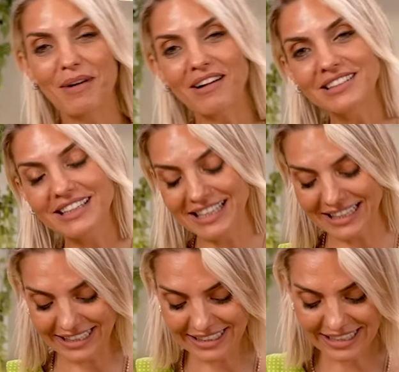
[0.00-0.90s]

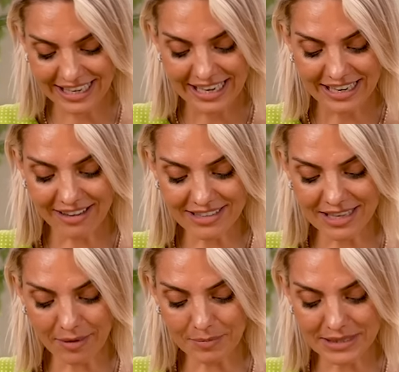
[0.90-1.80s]
baklagillerin gaz
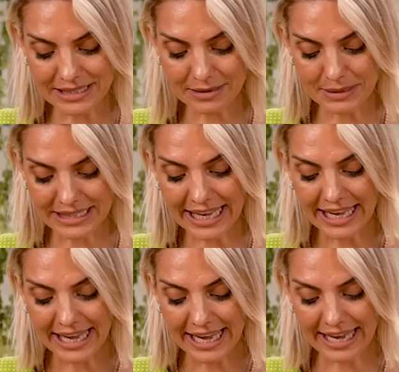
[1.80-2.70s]
yapmasını bize
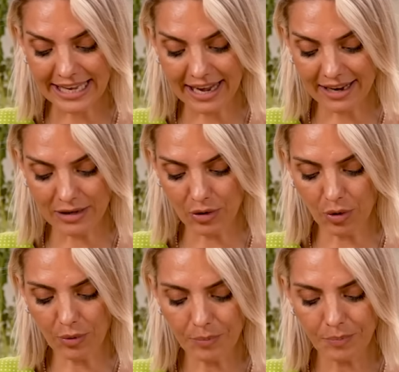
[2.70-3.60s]

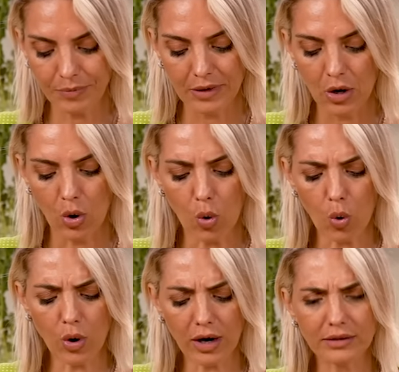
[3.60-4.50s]
engelliyor.
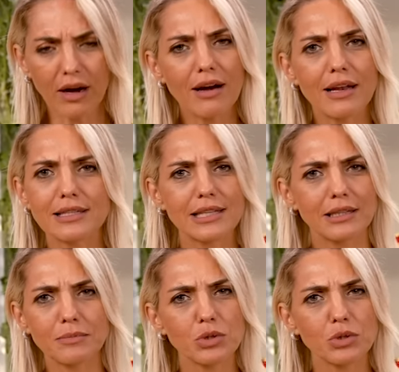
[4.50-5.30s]
O kadar lezzetli bir